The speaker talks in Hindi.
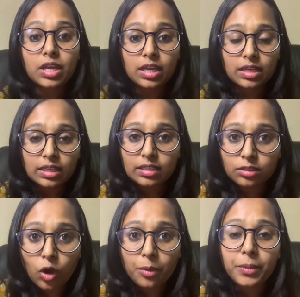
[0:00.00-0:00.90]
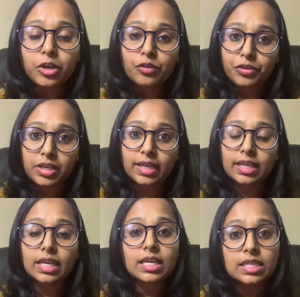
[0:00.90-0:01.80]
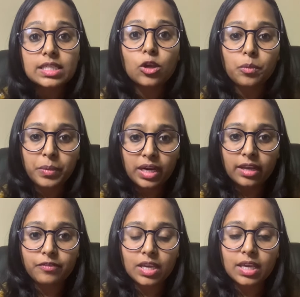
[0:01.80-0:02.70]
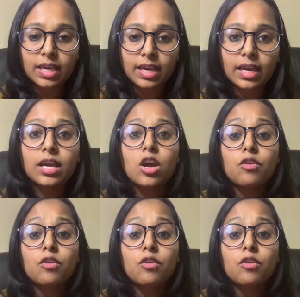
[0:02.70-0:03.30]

गवर्नमेंट ऑफ इंडिया ने किसके ऊपर लेवी किए हैं